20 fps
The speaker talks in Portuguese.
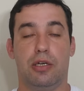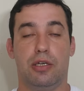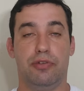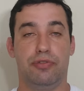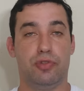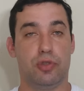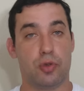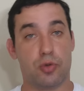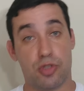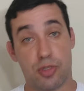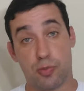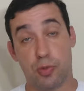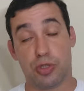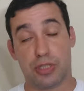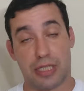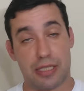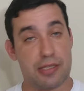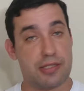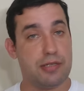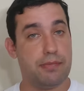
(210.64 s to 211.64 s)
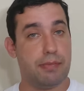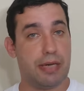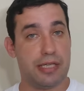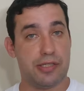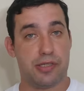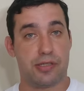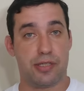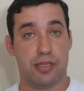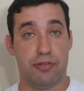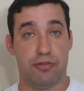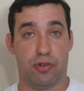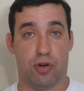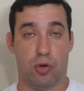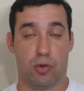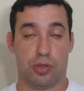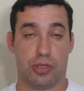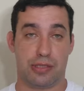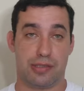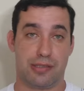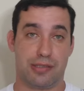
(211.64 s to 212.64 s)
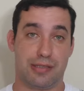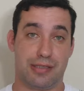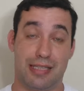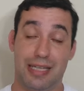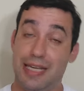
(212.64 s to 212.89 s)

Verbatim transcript: que foram disputadas em mais de 100 voltas,